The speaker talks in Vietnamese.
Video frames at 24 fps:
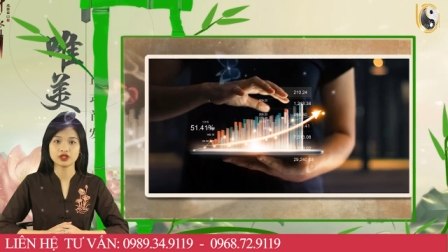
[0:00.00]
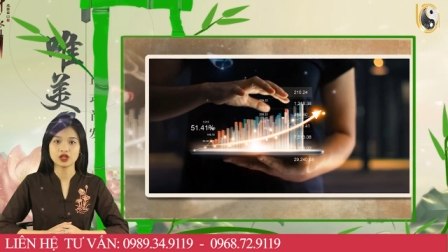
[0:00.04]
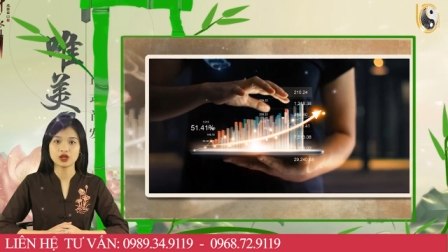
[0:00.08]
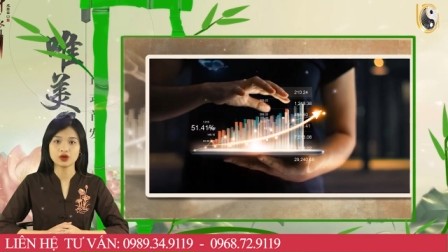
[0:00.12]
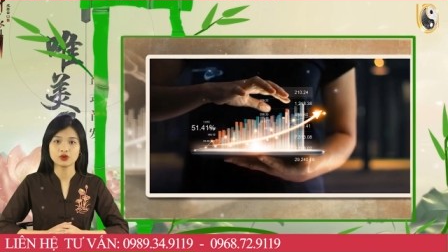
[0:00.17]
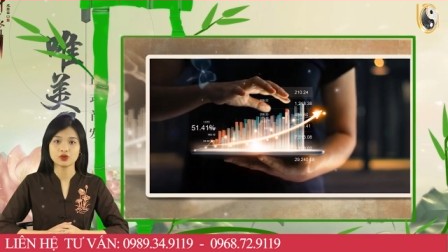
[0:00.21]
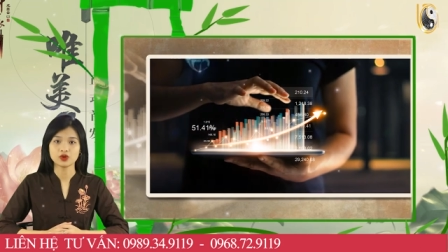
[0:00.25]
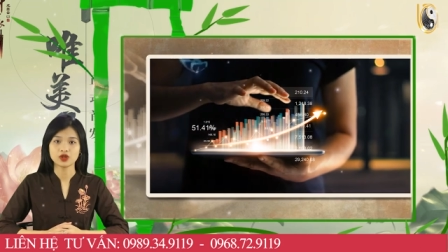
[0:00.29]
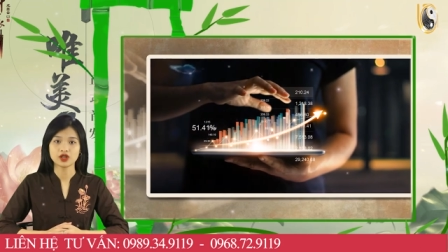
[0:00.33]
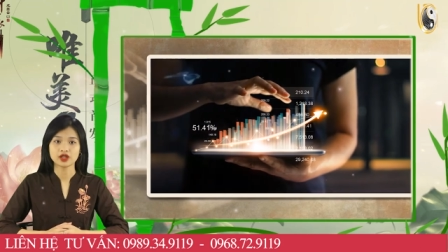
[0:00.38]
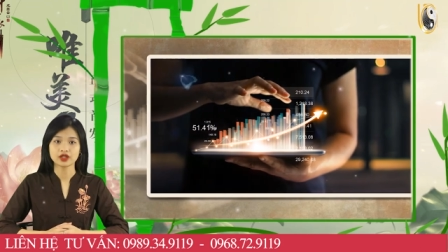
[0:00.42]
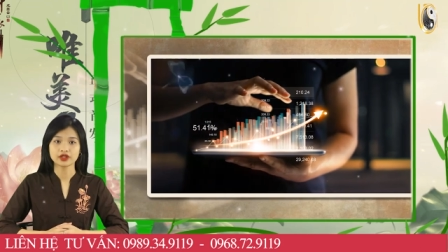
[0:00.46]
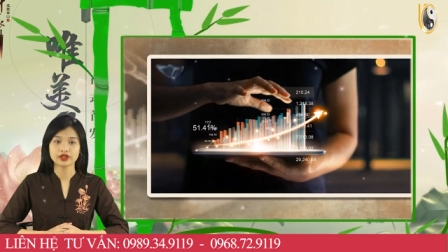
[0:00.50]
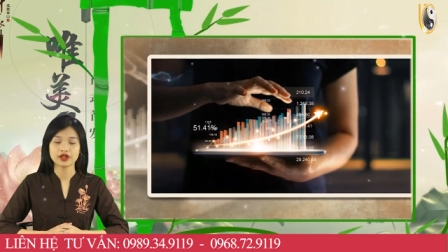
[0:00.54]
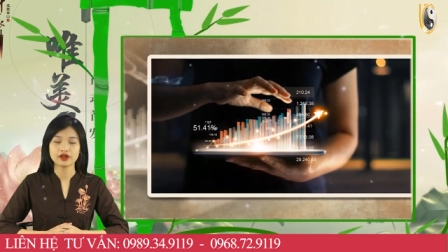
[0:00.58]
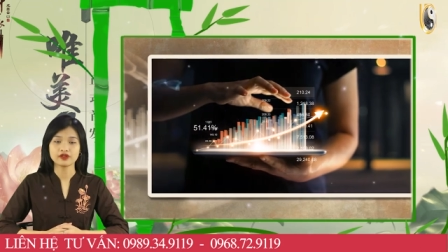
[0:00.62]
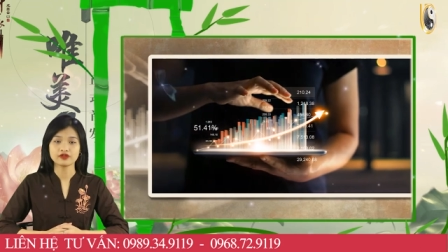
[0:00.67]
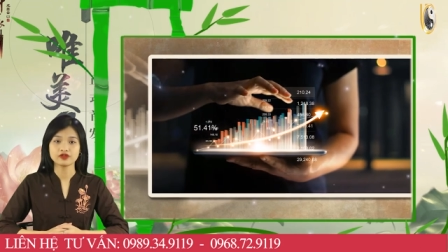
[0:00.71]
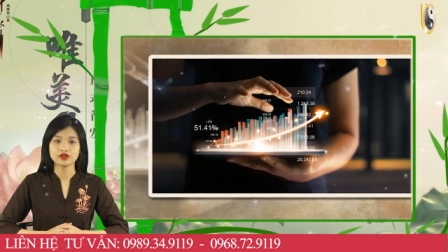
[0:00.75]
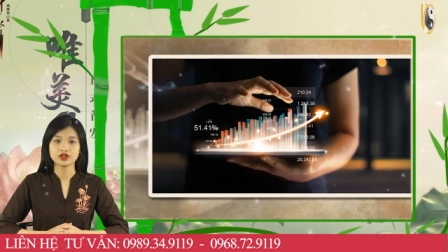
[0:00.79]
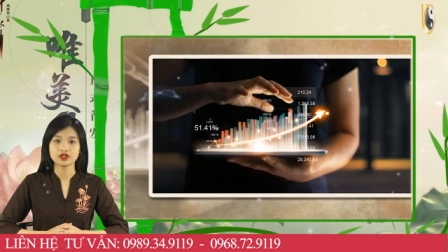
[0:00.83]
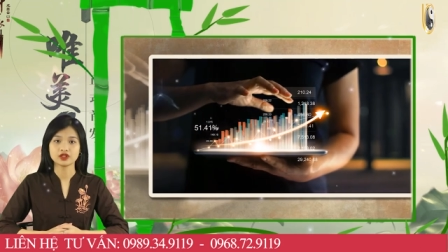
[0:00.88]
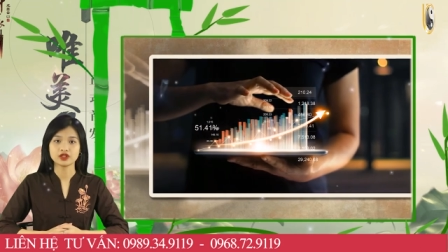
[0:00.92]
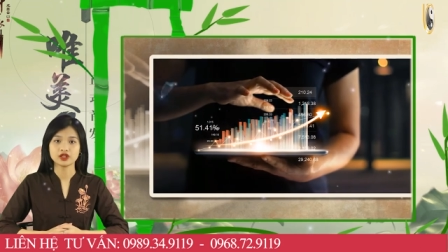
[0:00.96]
động,
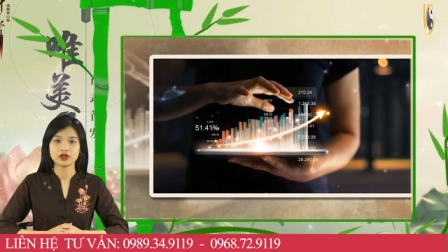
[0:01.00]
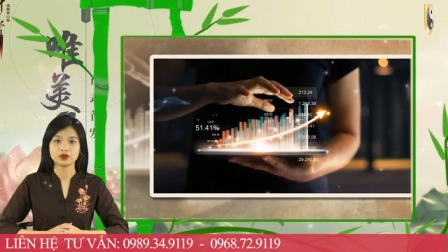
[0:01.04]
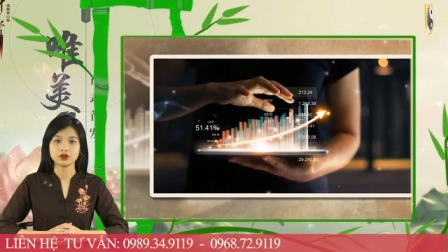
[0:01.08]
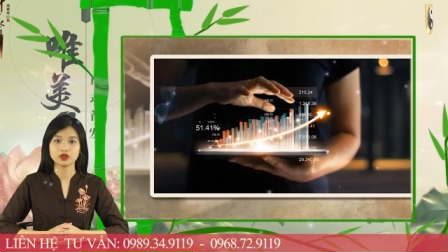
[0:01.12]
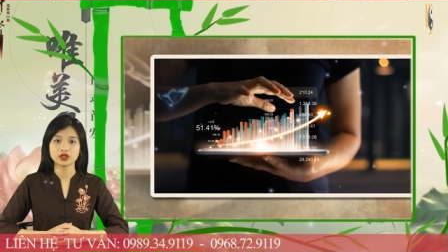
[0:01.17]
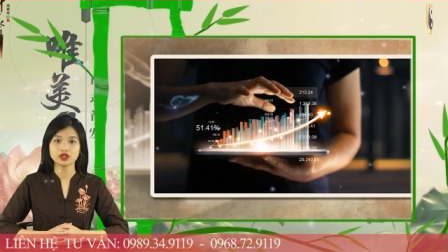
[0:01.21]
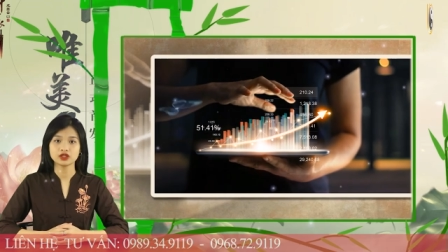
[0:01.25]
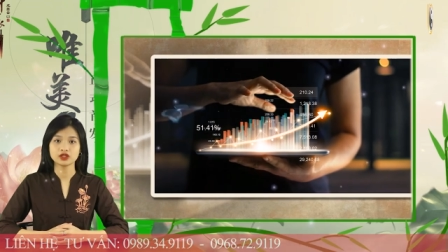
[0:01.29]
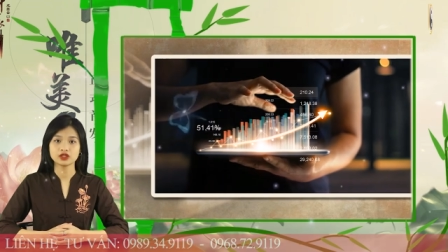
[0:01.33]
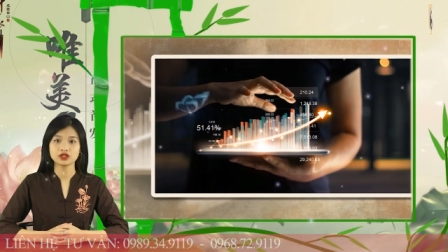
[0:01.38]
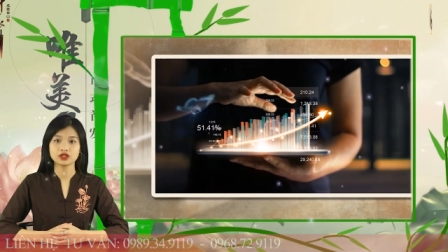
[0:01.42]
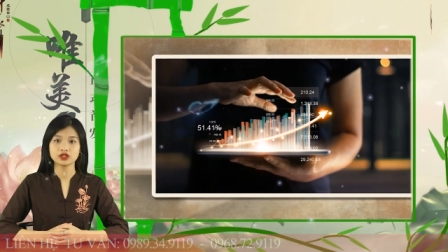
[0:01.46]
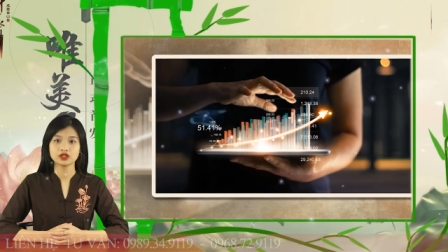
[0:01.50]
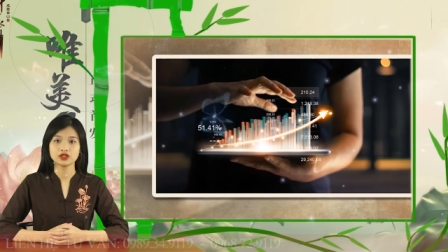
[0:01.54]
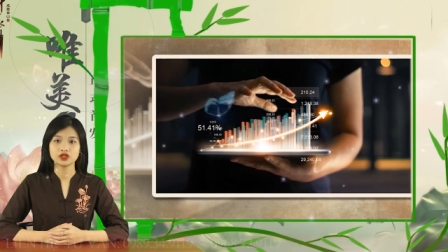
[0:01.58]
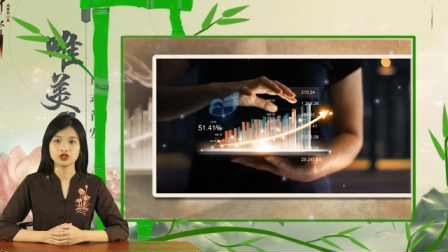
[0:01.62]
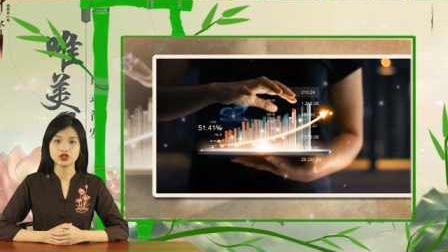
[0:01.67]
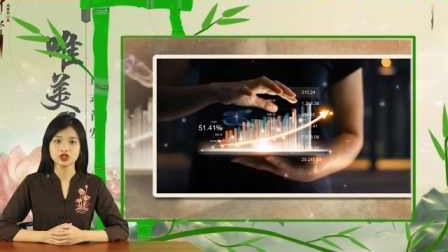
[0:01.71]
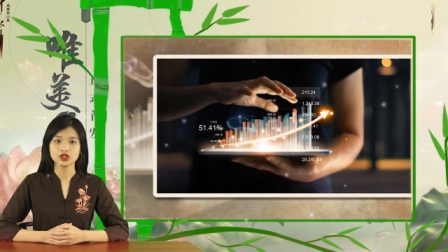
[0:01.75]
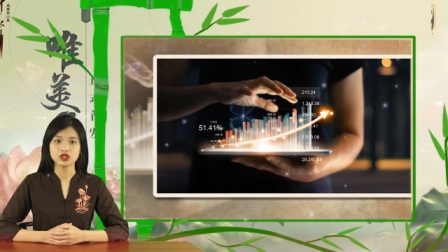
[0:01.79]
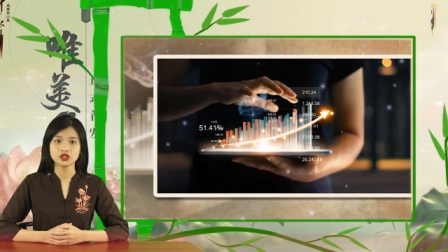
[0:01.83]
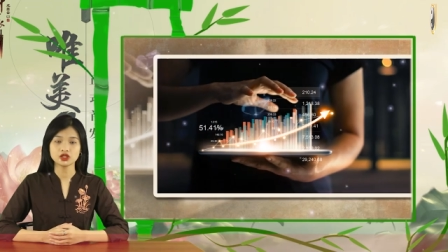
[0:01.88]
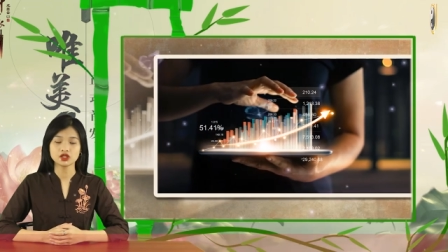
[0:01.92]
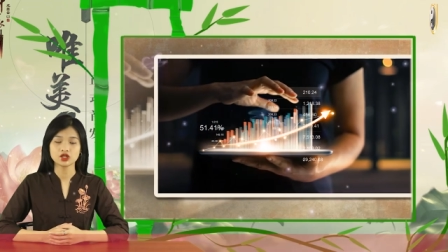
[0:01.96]
đa phần đều thách thức hơn
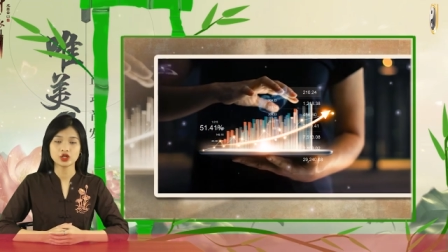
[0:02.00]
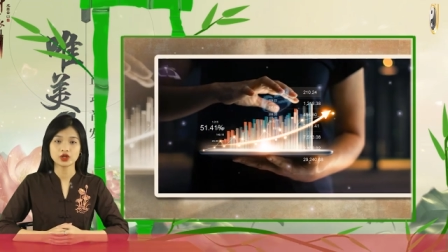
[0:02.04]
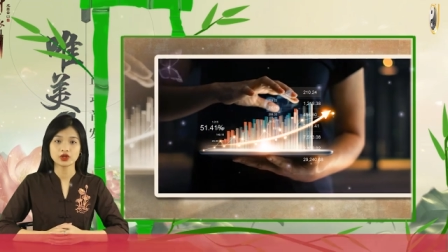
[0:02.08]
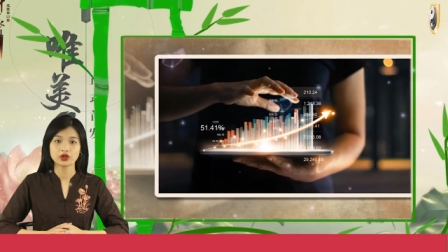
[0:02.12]
trước,